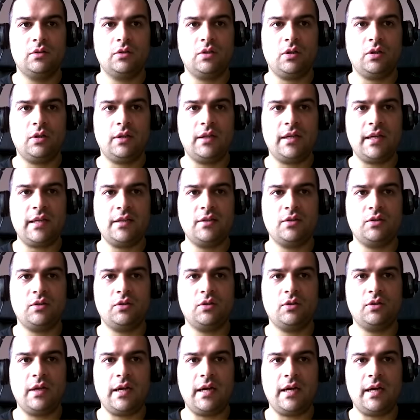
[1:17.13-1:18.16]
No, la radio
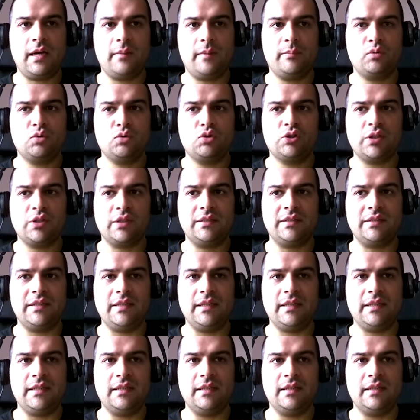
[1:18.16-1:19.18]
non ha
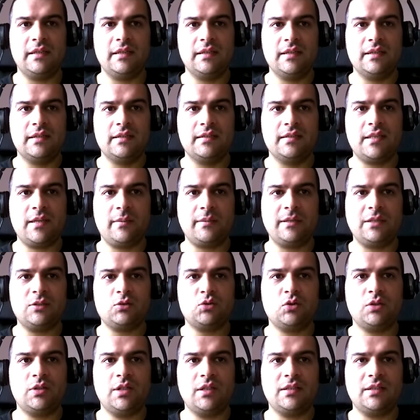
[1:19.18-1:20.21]
pulsantini. Stiamo
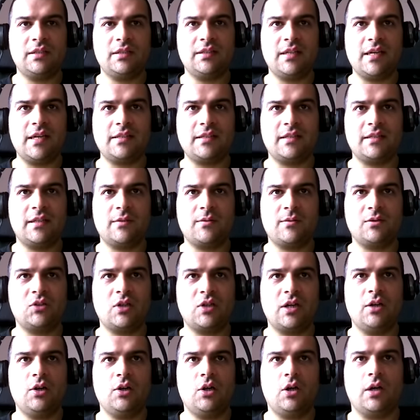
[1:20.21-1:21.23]
andando sui
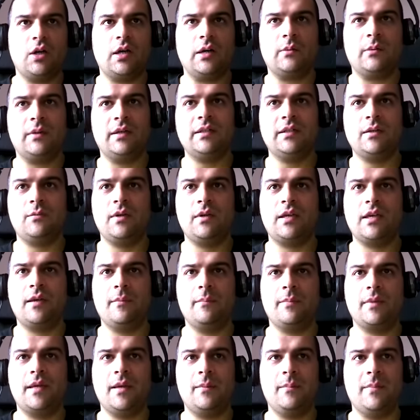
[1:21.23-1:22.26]
33-34 all'ora. Guardate qui
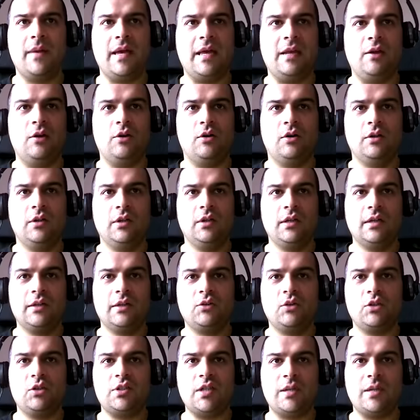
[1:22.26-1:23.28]
che, che bello.
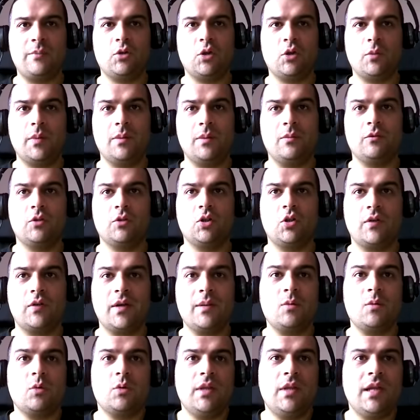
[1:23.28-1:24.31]
Noi siamo, dobbiamo,
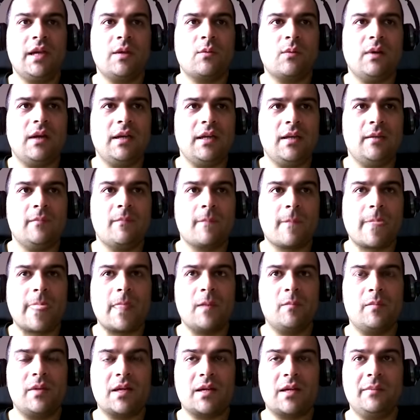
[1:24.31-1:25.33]
dovremmo guidare quella lì.
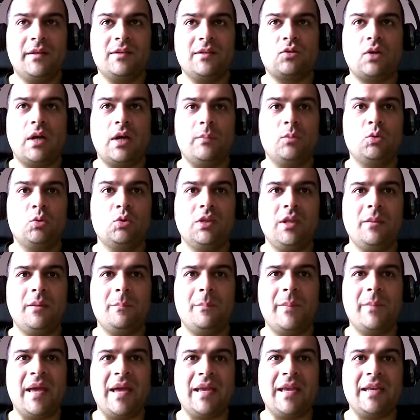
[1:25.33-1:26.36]
Perché metto la
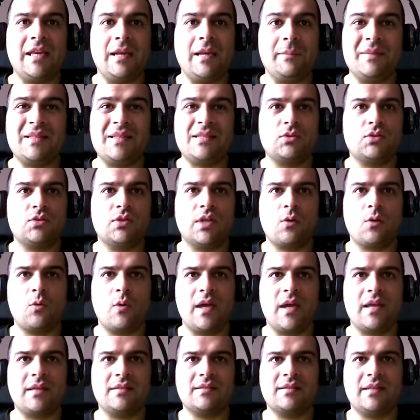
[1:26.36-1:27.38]
multibenna, penso sia
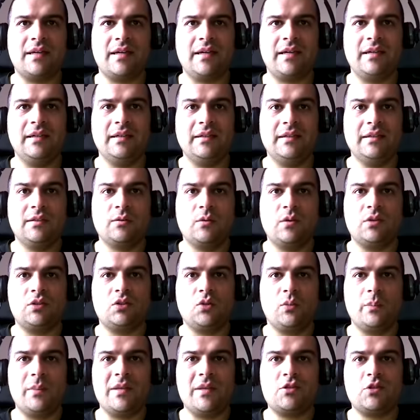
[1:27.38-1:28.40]
questa, eh.
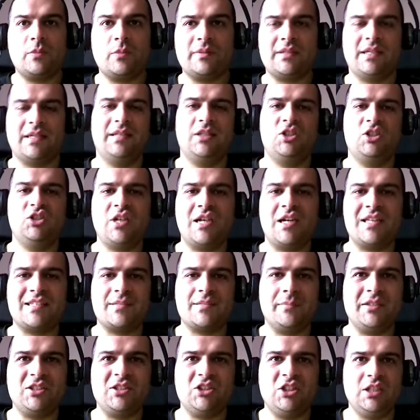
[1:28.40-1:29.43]
Questo è un mezzo pesante.
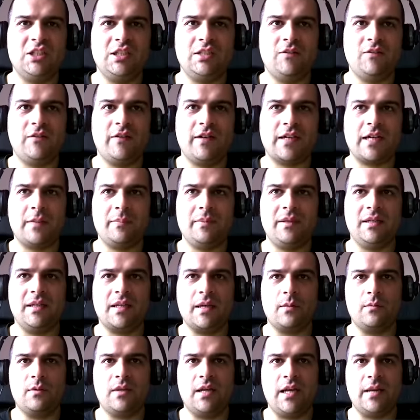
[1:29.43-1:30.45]
Jans Machine mi fa
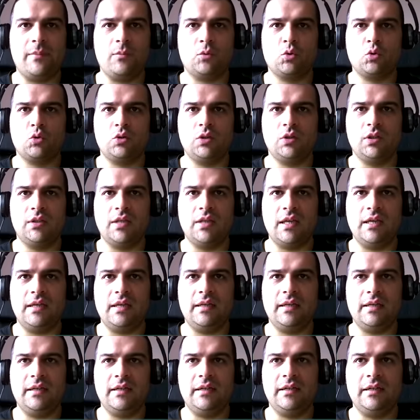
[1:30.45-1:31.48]
capire che guideremo tutti
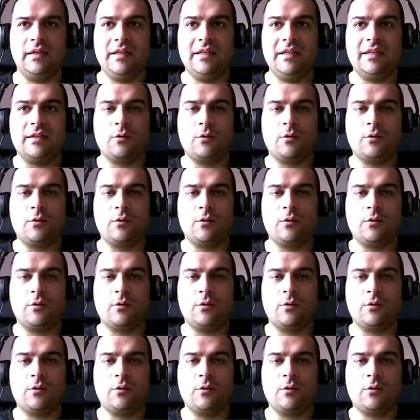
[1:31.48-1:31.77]
del.